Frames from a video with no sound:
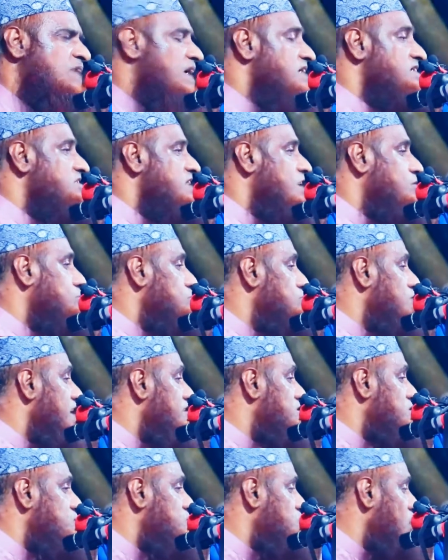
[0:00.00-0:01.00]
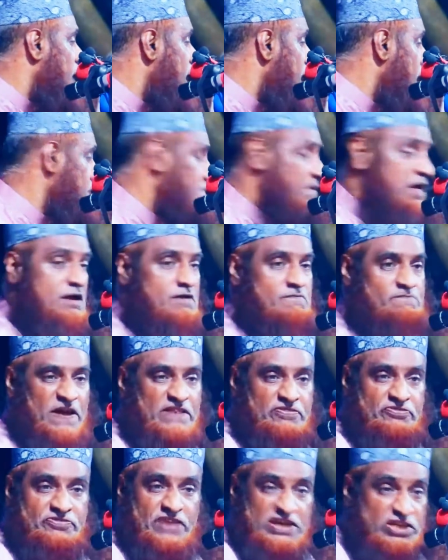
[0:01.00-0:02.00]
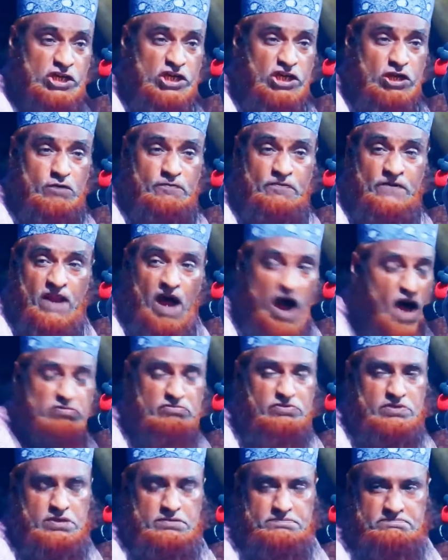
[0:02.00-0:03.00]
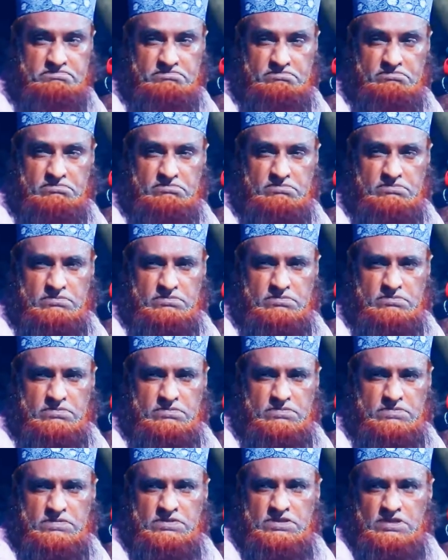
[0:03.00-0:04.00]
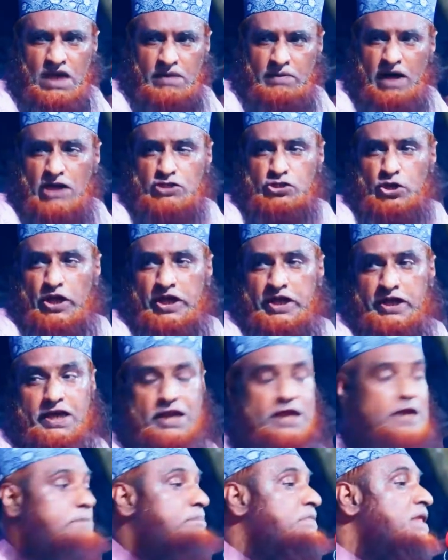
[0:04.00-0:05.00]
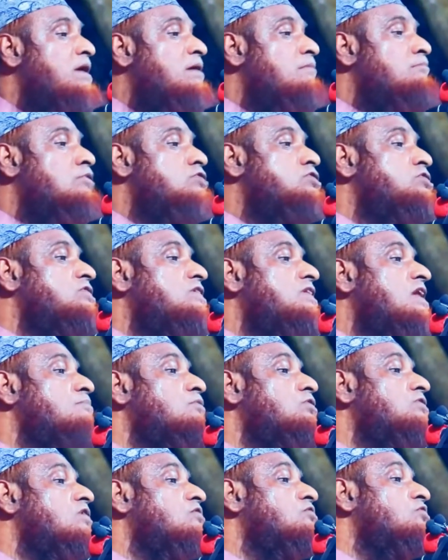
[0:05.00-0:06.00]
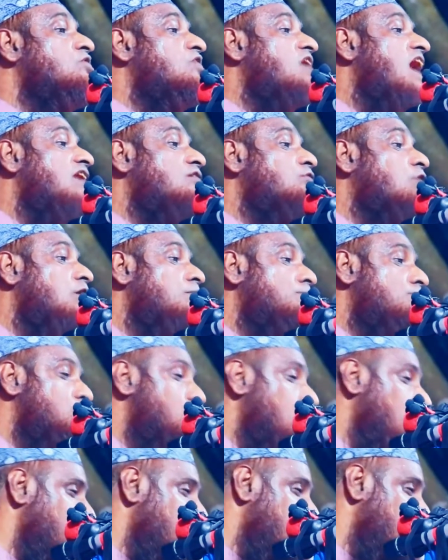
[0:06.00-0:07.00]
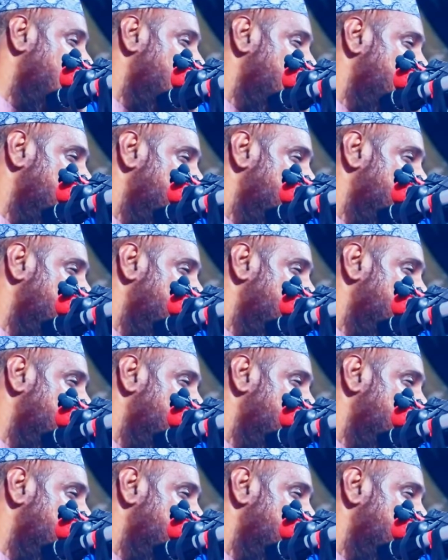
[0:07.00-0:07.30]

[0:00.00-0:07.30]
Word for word: ফাইজা কুদিয়াতে চলে ফান্তাসির ফিল অর্থ নামাজ হয়ে গেলে মসজিদের মধ্যে কোনো গাল গল্প চলবে